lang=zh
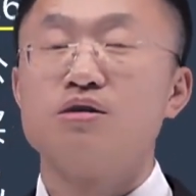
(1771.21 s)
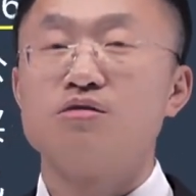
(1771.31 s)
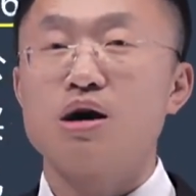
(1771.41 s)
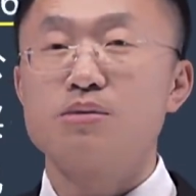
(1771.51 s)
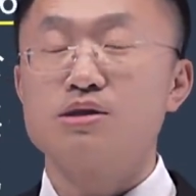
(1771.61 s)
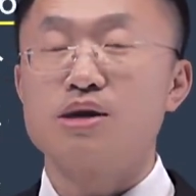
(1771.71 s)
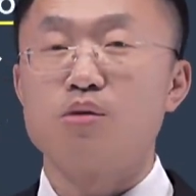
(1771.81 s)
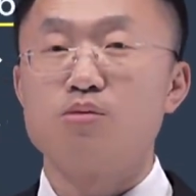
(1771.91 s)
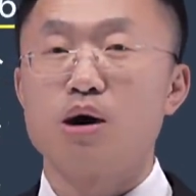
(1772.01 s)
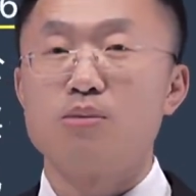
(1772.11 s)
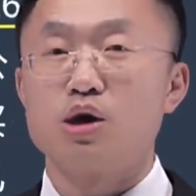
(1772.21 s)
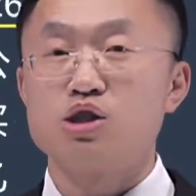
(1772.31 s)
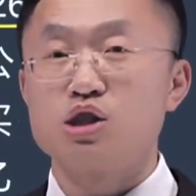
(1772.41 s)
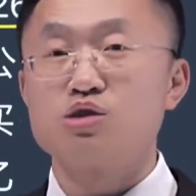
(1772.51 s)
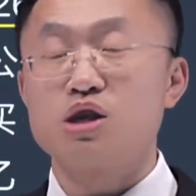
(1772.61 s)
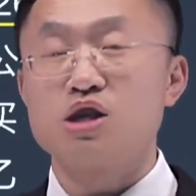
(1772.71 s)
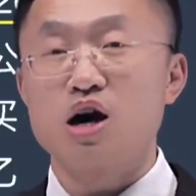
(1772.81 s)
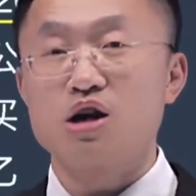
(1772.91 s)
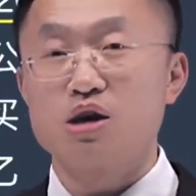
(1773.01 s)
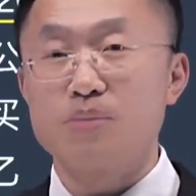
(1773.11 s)
外币财务报表折算
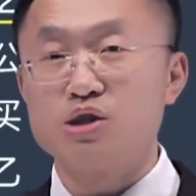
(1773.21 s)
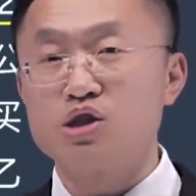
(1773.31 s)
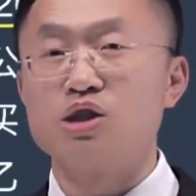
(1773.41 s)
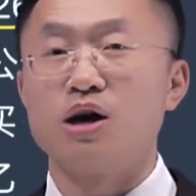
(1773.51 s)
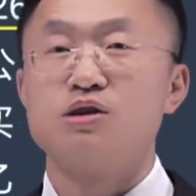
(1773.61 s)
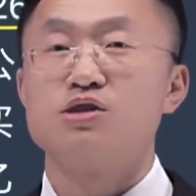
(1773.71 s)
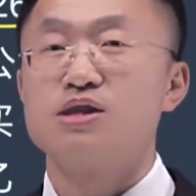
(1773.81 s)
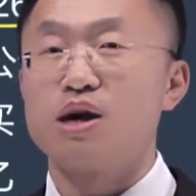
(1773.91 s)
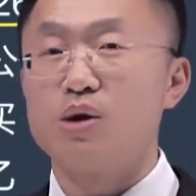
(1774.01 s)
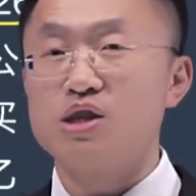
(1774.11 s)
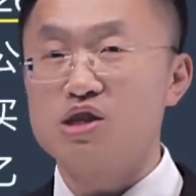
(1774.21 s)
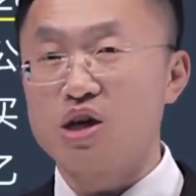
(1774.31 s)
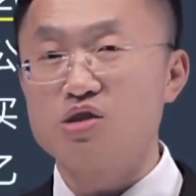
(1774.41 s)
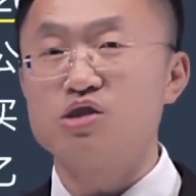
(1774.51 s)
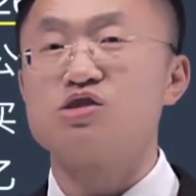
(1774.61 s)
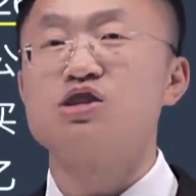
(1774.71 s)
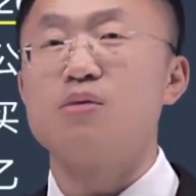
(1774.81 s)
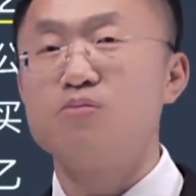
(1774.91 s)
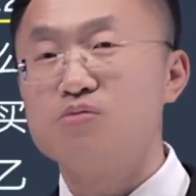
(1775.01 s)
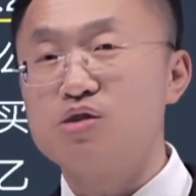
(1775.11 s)
差额的本质啊，现在我给你讲第
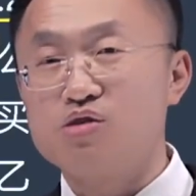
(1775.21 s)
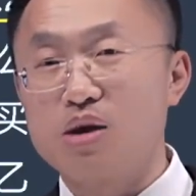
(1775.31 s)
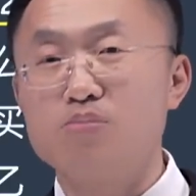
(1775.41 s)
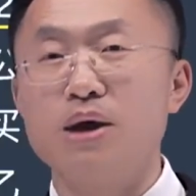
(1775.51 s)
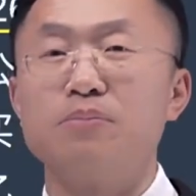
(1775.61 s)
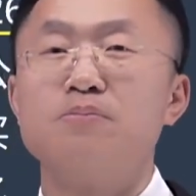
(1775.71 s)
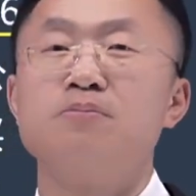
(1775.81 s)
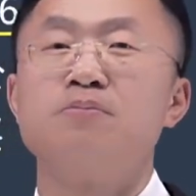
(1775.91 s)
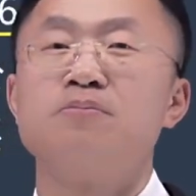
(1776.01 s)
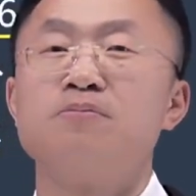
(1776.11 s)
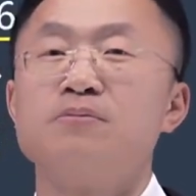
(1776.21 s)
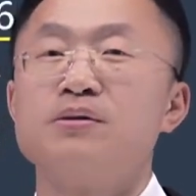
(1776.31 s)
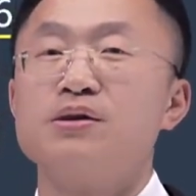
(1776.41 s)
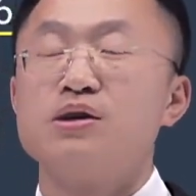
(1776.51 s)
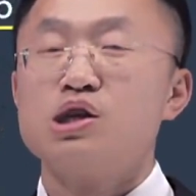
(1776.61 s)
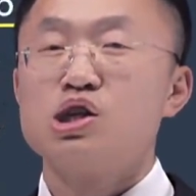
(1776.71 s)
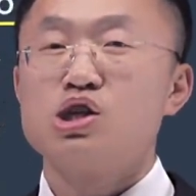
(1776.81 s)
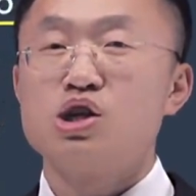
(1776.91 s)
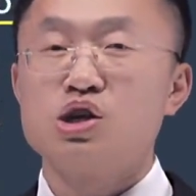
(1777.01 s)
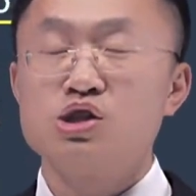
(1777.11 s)
三第三遍，
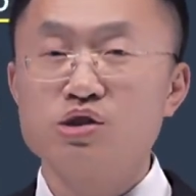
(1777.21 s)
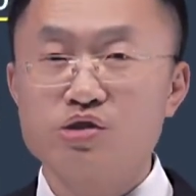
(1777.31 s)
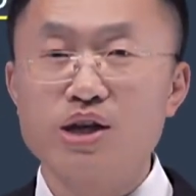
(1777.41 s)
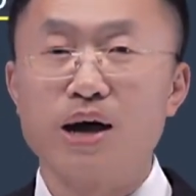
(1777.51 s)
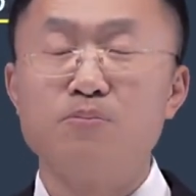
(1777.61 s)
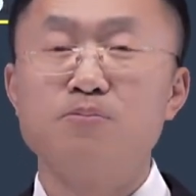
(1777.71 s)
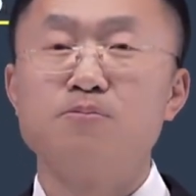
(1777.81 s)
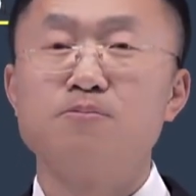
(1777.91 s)
是净资产。